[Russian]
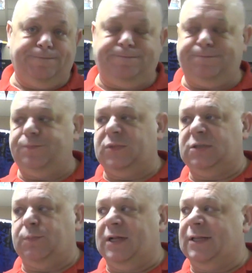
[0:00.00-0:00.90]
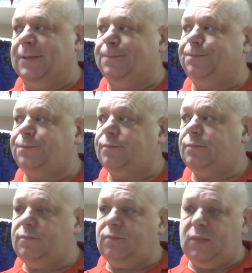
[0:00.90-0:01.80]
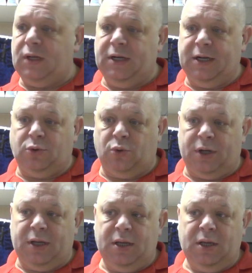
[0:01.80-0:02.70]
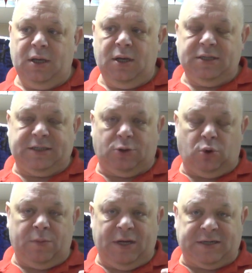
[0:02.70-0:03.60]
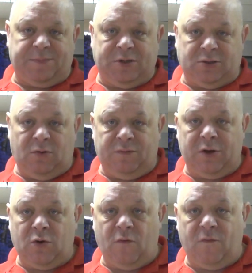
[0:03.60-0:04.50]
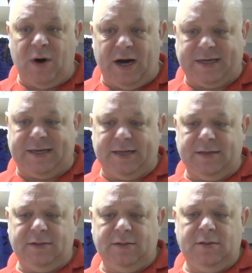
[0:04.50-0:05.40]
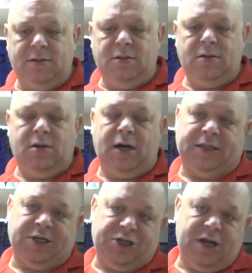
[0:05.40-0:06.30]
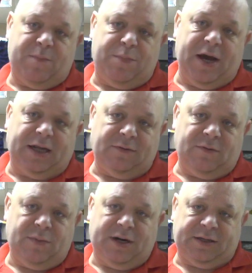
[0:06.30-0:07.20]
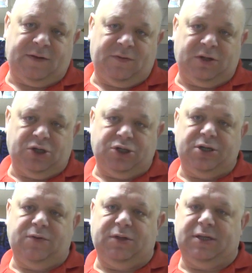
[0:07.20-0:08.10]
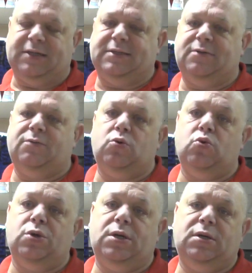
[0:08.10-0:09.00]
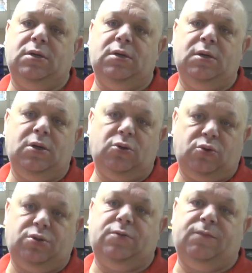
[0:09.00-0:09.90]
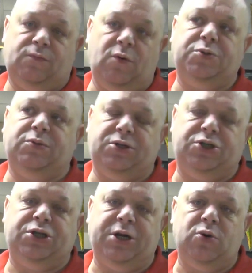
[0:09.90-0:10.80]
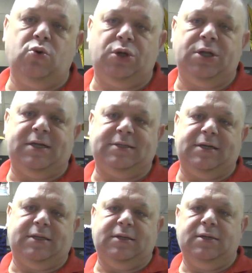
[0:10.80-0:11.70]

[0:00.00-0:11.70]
эспандер, который, с которым я записывал видео в марте – а точнее 5 марта 2019 года, то есть, в общем-то, 4 года назад.